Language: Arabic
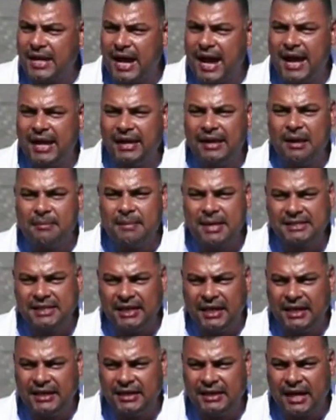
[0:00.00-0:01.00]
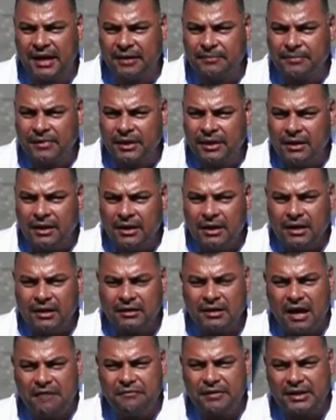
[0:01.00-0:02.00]
وهي عائلة مسيحية
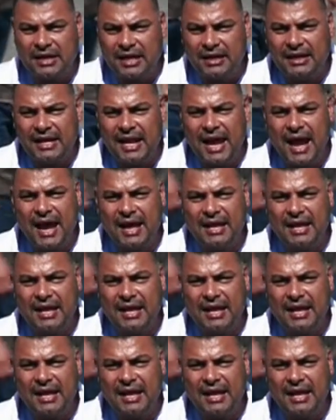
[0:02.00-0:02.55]
إضافة إلى